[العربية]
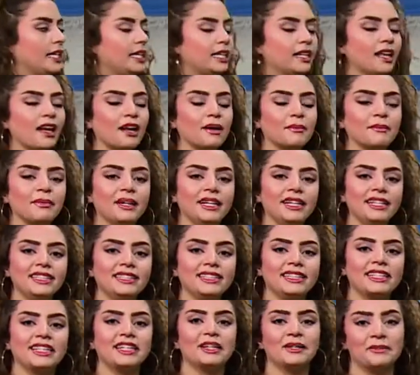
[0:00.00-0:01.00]
الى 40
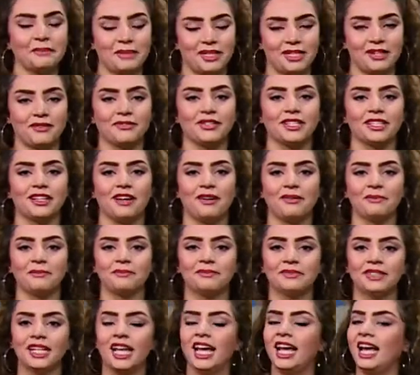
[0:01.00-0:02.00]
كيلومتر في الساعه
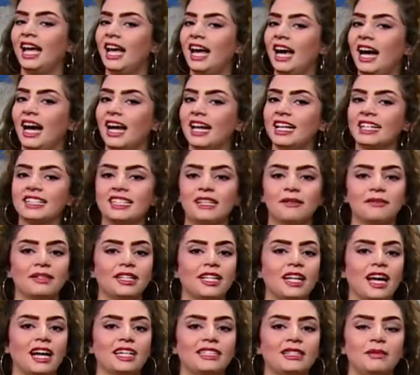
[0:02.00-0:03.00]
الختام
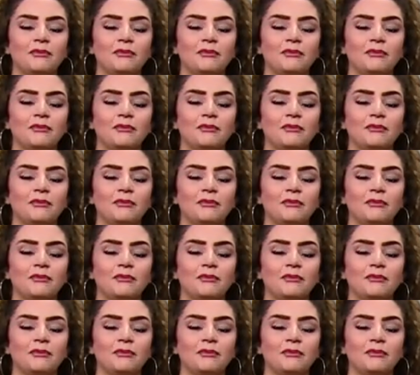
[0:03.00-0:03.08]
كالعاده